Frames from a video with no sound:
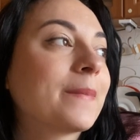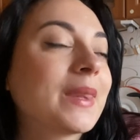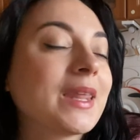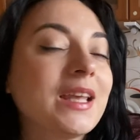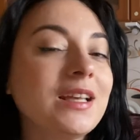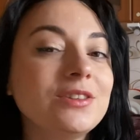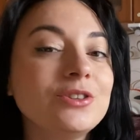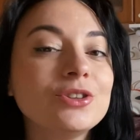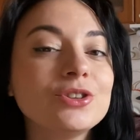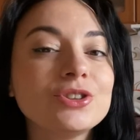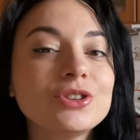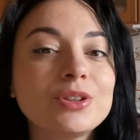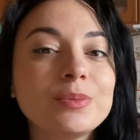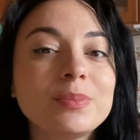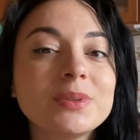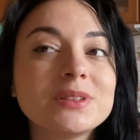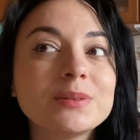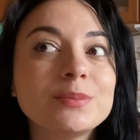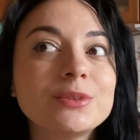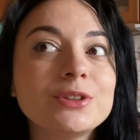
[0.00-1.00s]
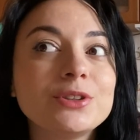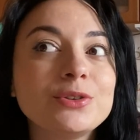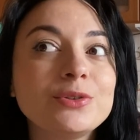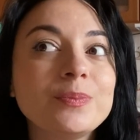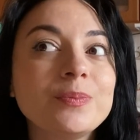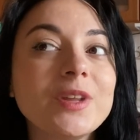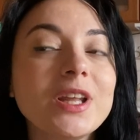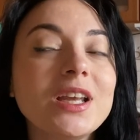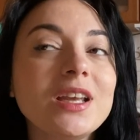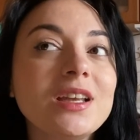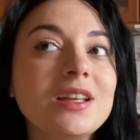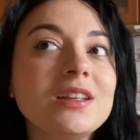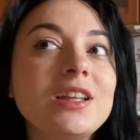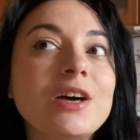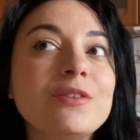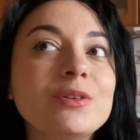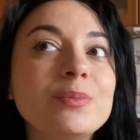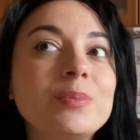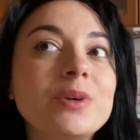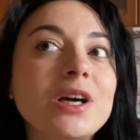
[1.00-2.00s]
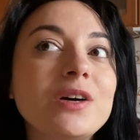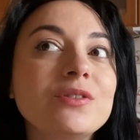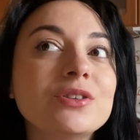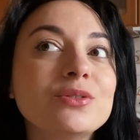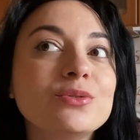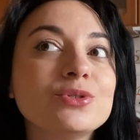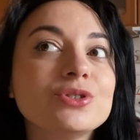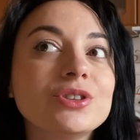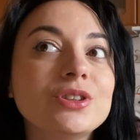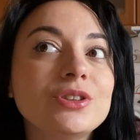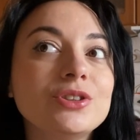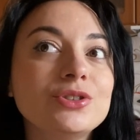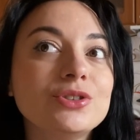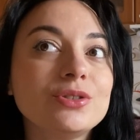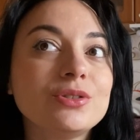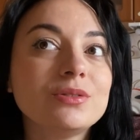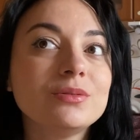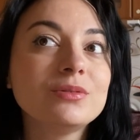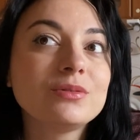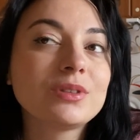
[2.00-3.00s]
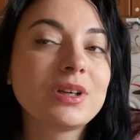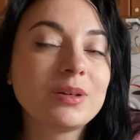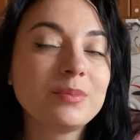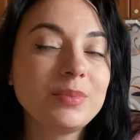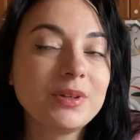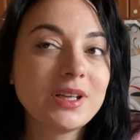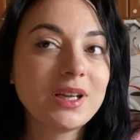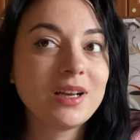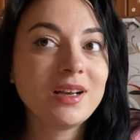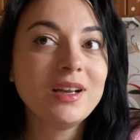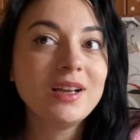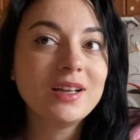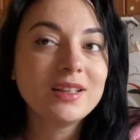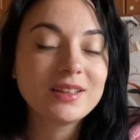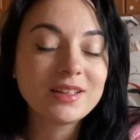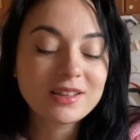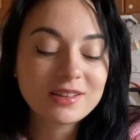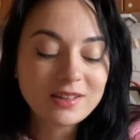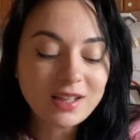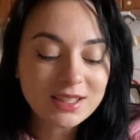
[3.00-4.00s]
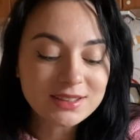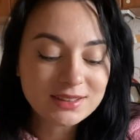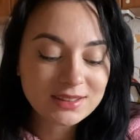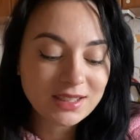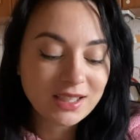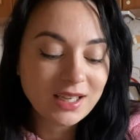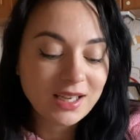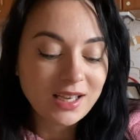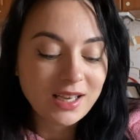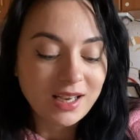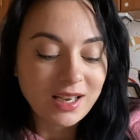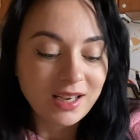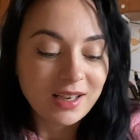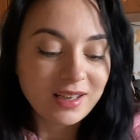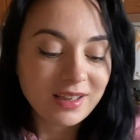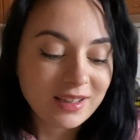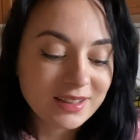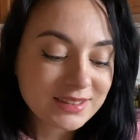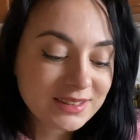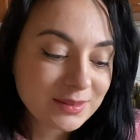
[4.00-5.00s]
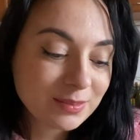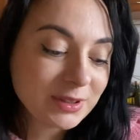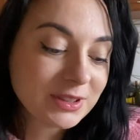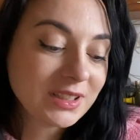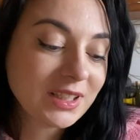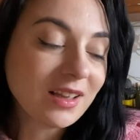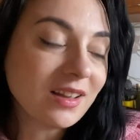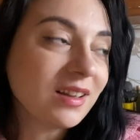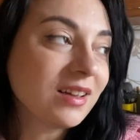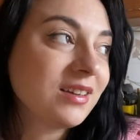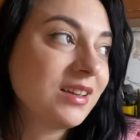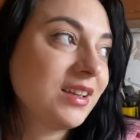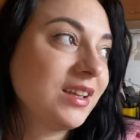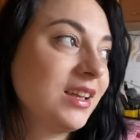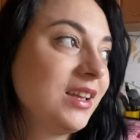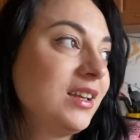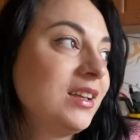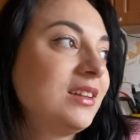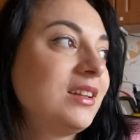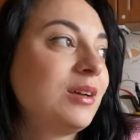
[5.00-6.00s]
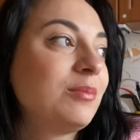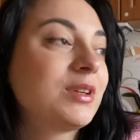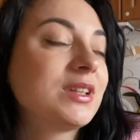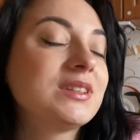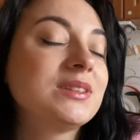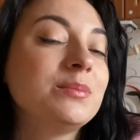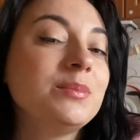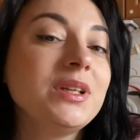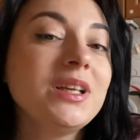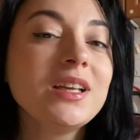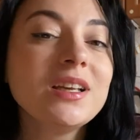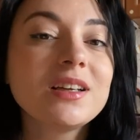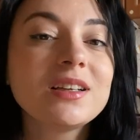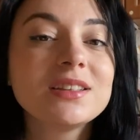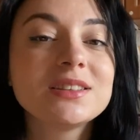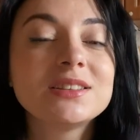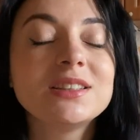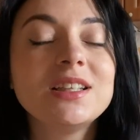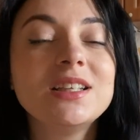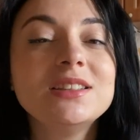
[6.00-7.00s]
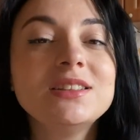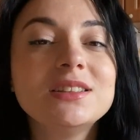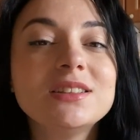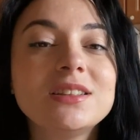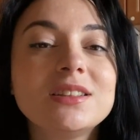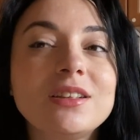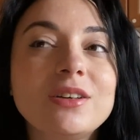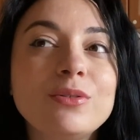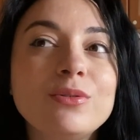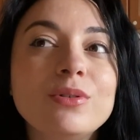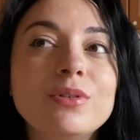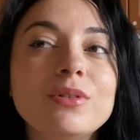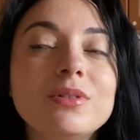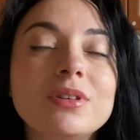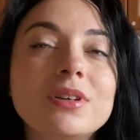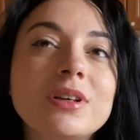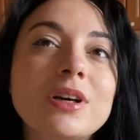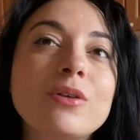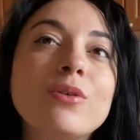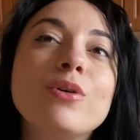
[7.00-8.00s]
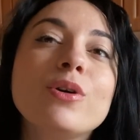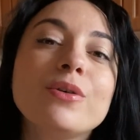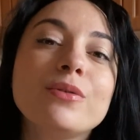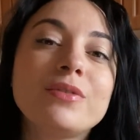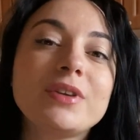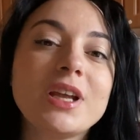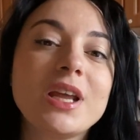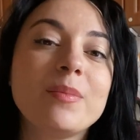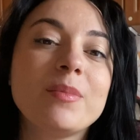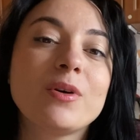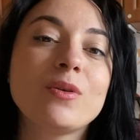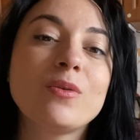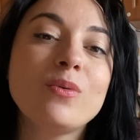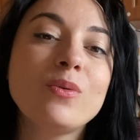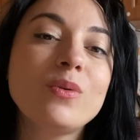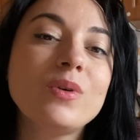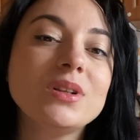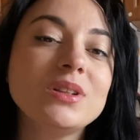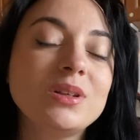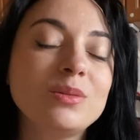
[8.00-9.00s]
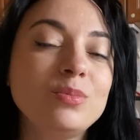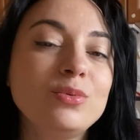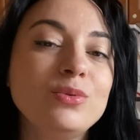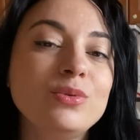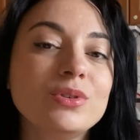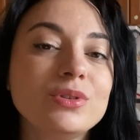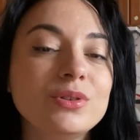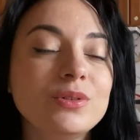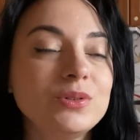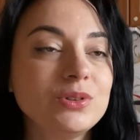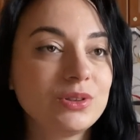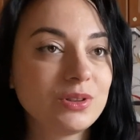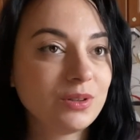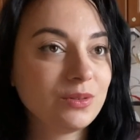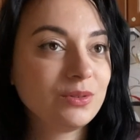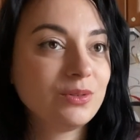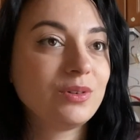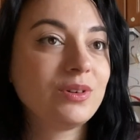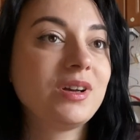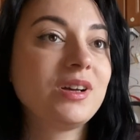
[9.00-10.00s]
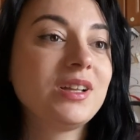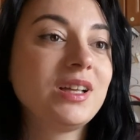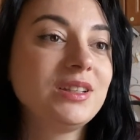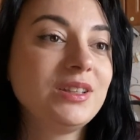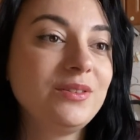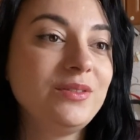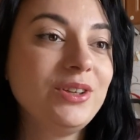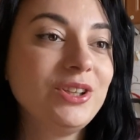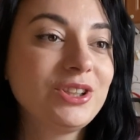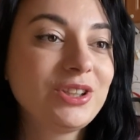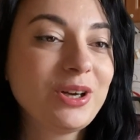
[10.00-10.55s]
Еще что-то посмотрю. И да, вы правы, нужно еще, ну, как бы я на глаз э, смотрела, какие там размеры, знаете, на какое, какое время года будет, но все равно, когда ты видишь